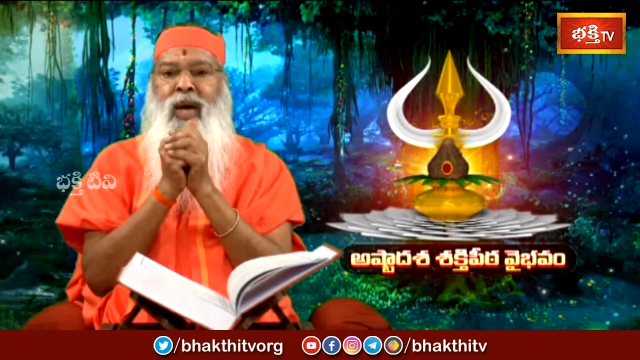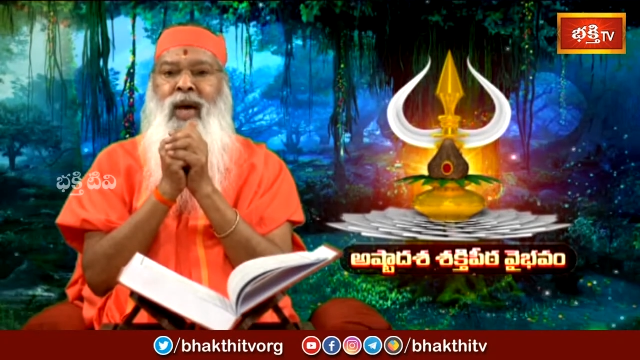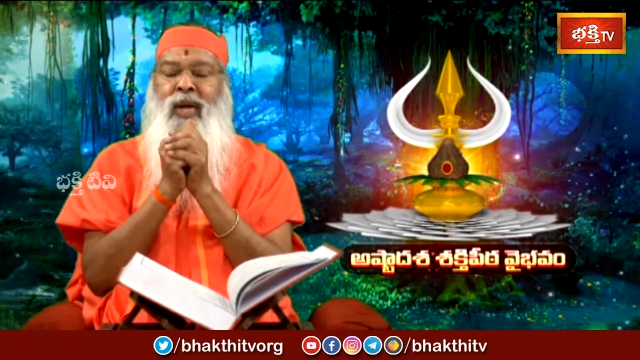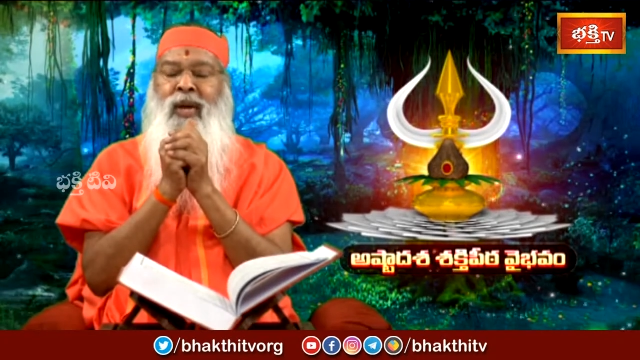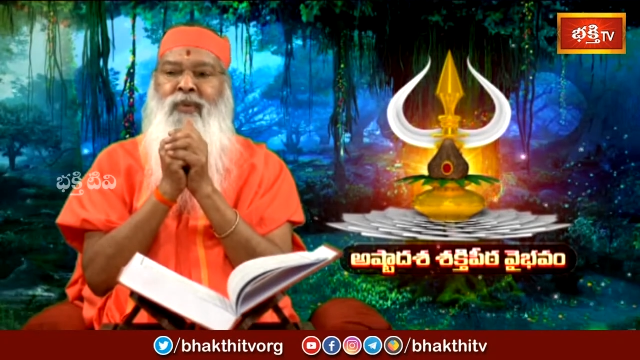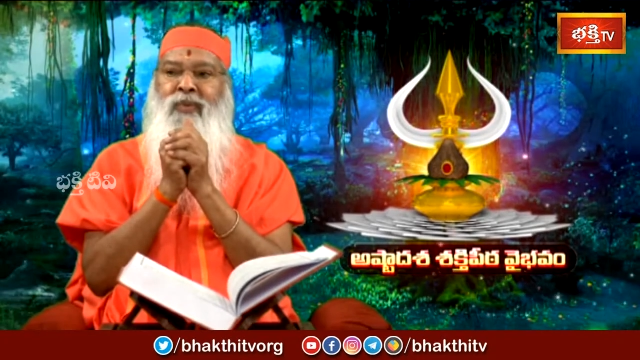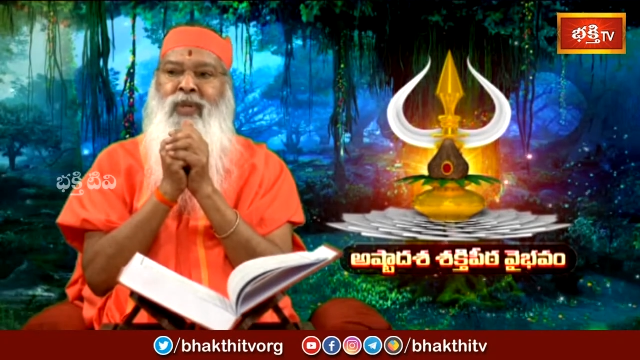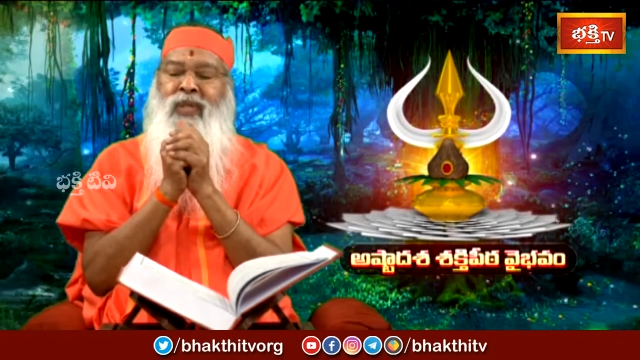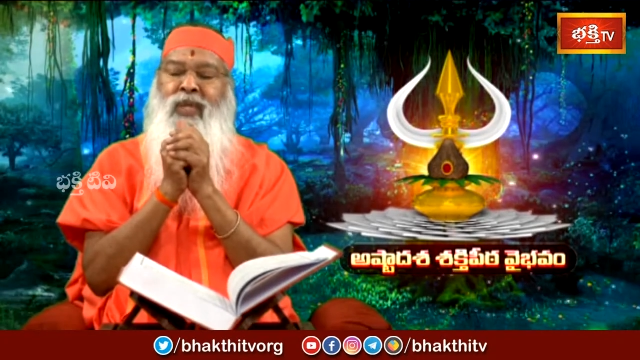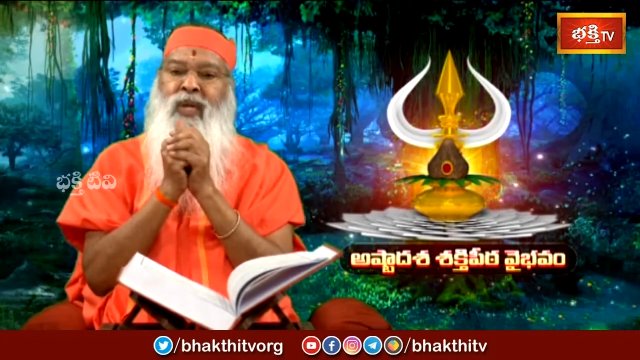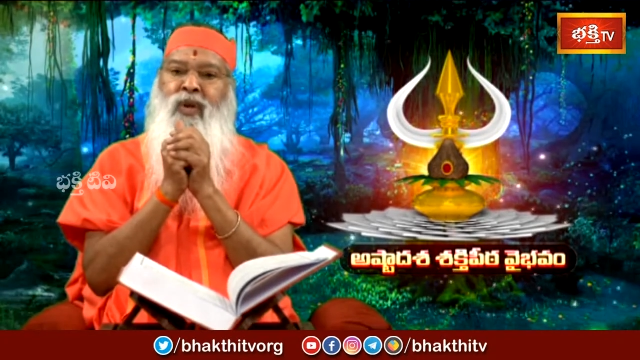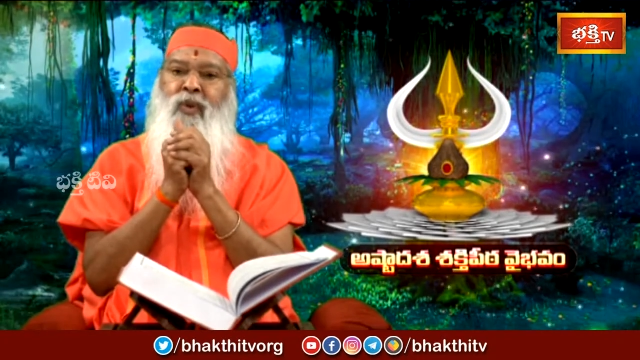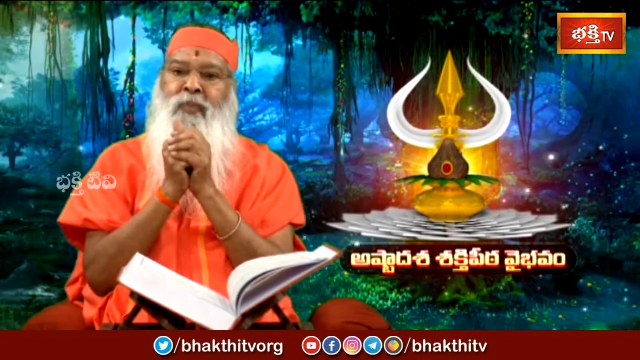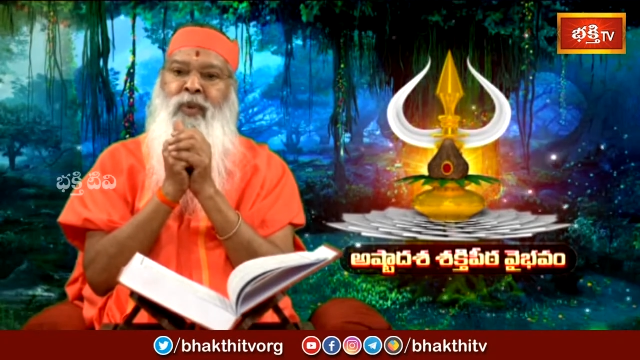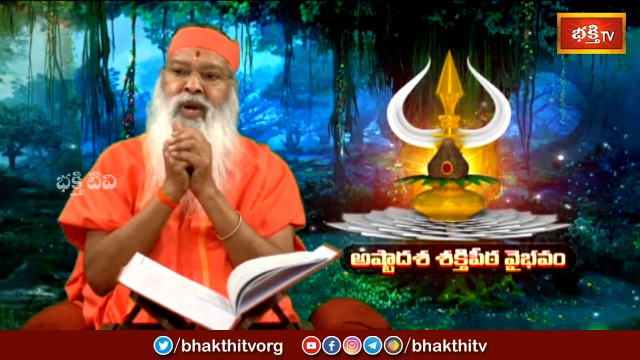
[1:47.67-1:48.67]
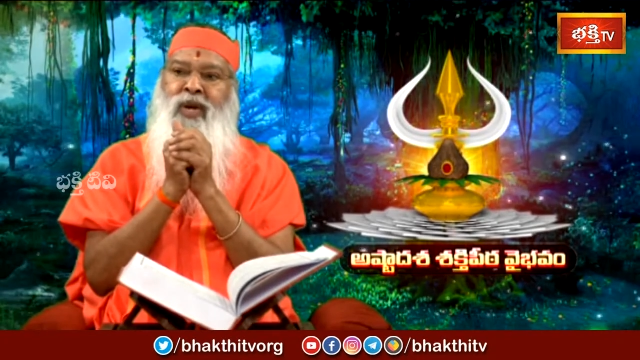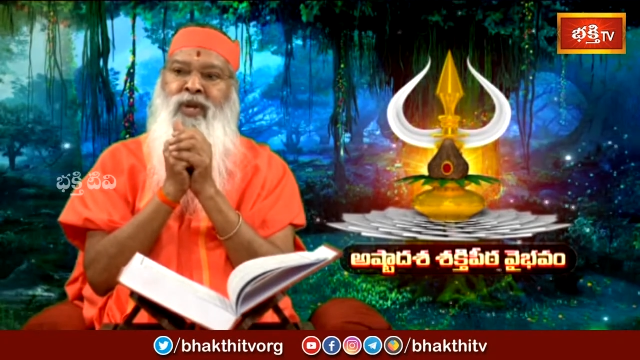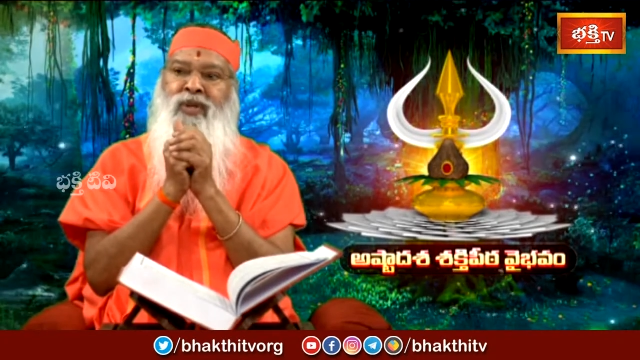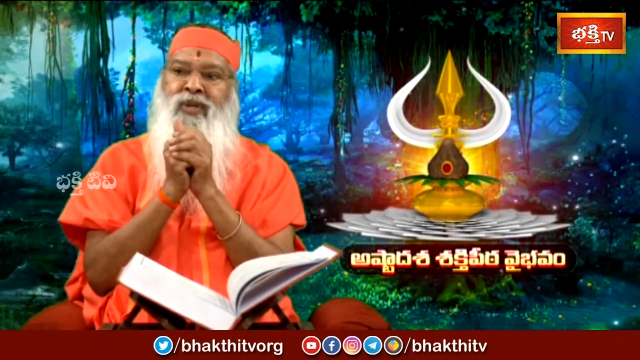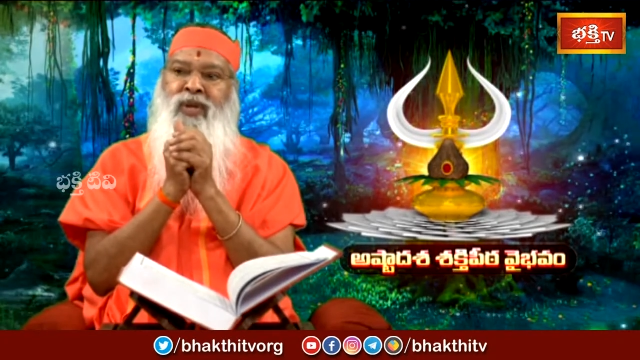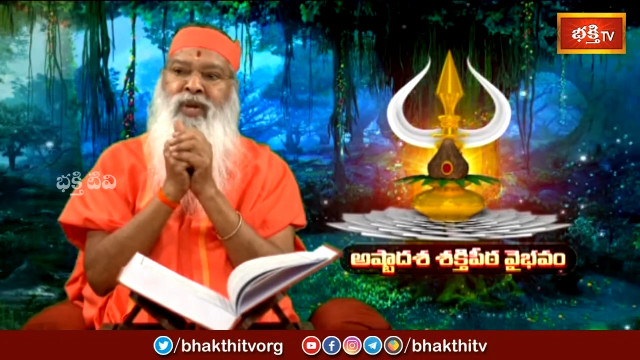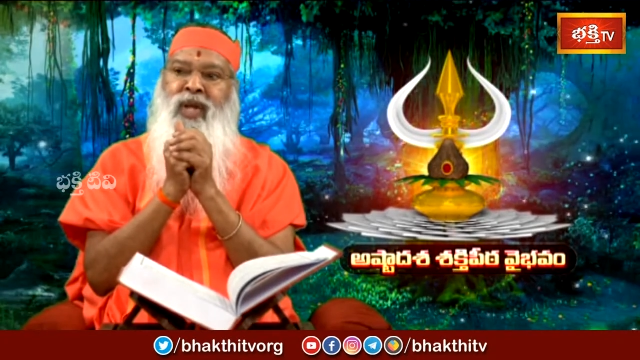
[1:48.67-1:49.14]
ఆయన విద్యను
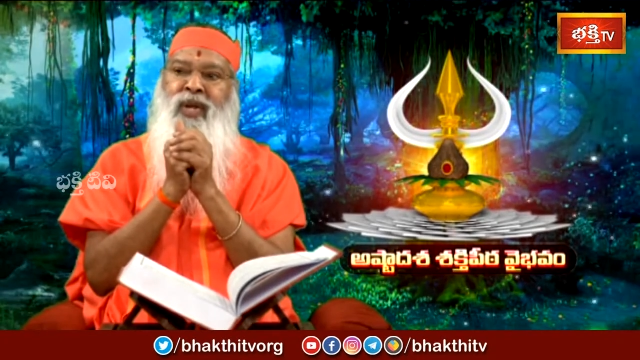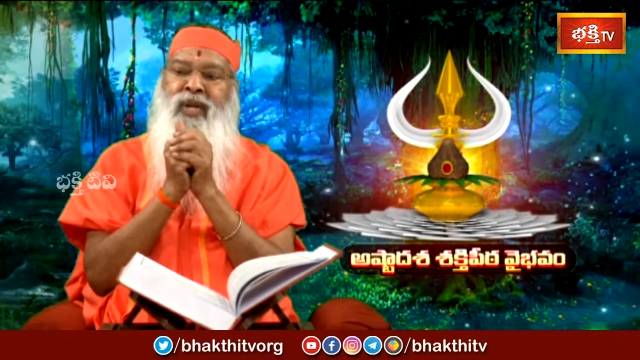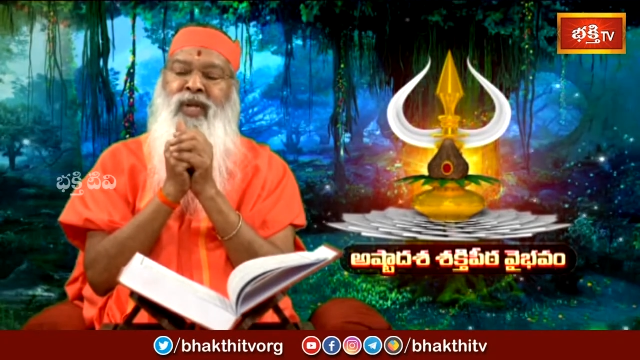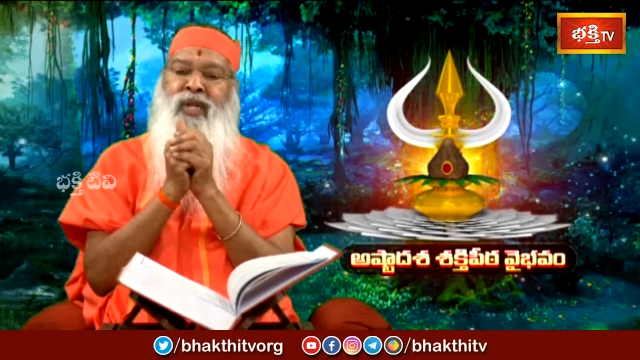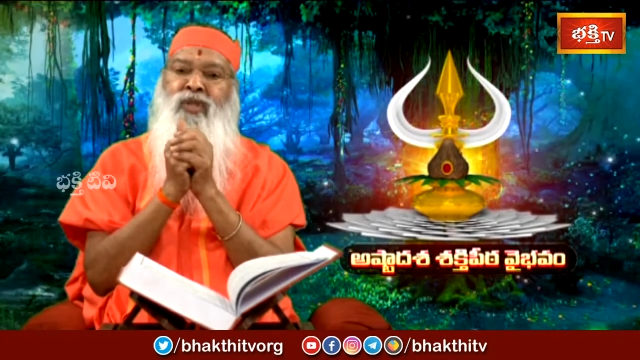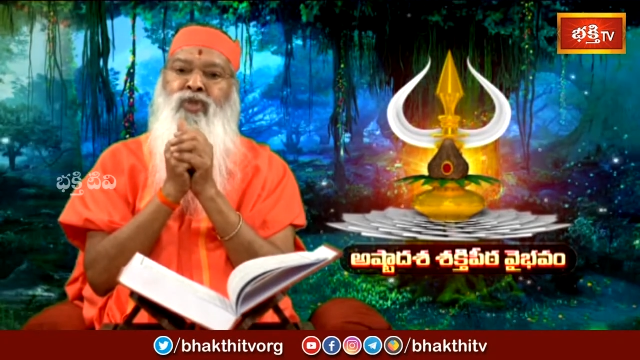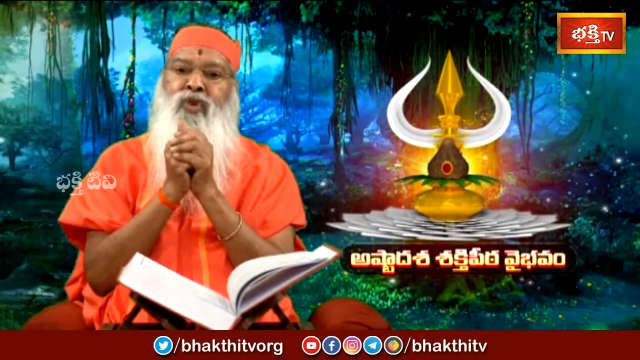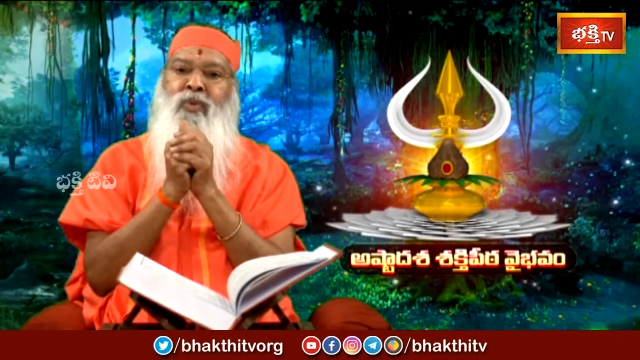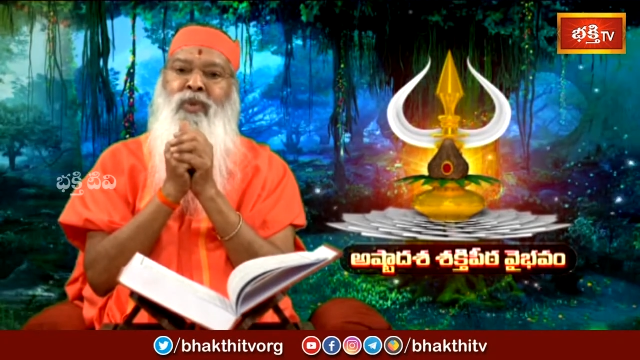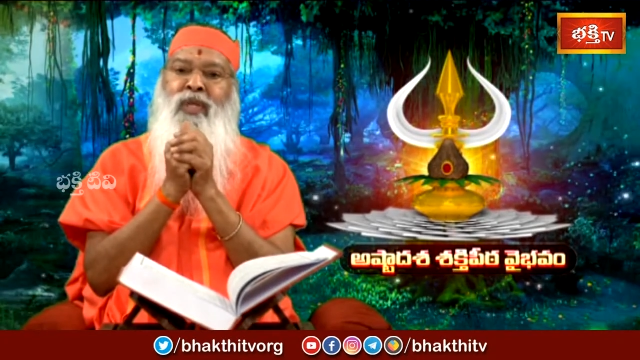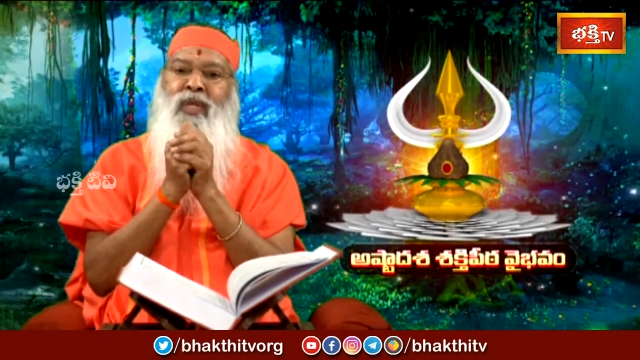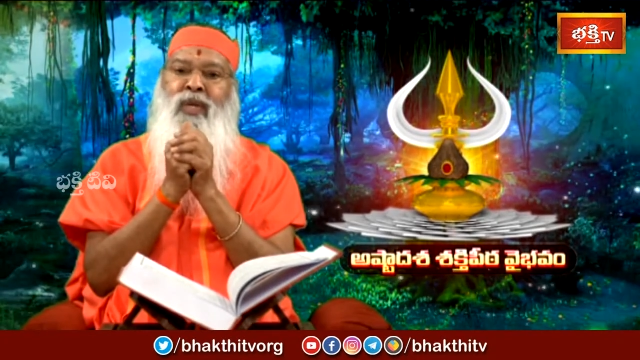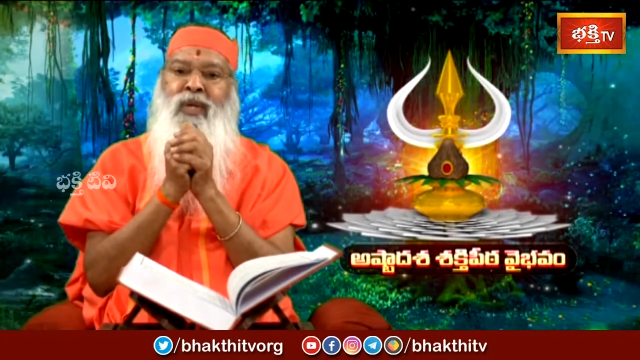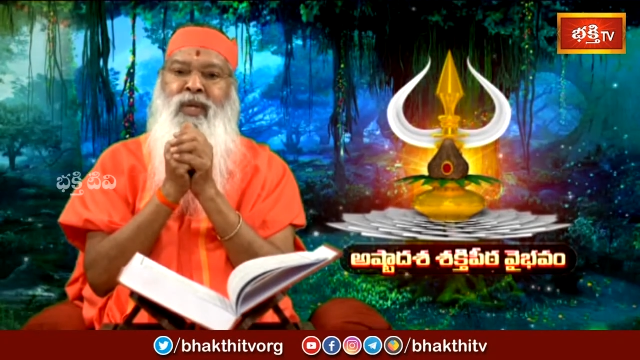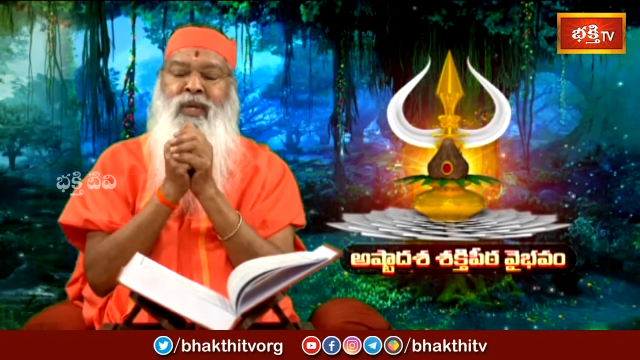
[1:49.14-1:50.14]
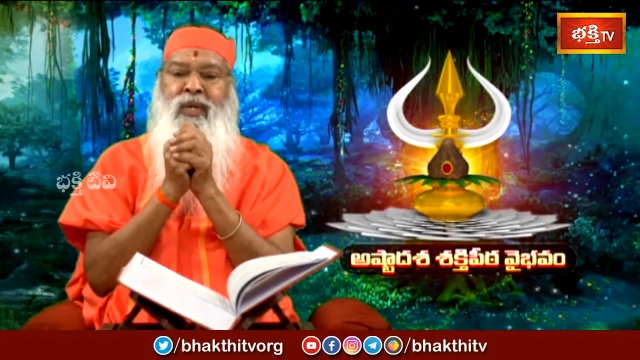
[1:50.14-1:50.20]
పరీక్షించడానికి ఎంతోమంది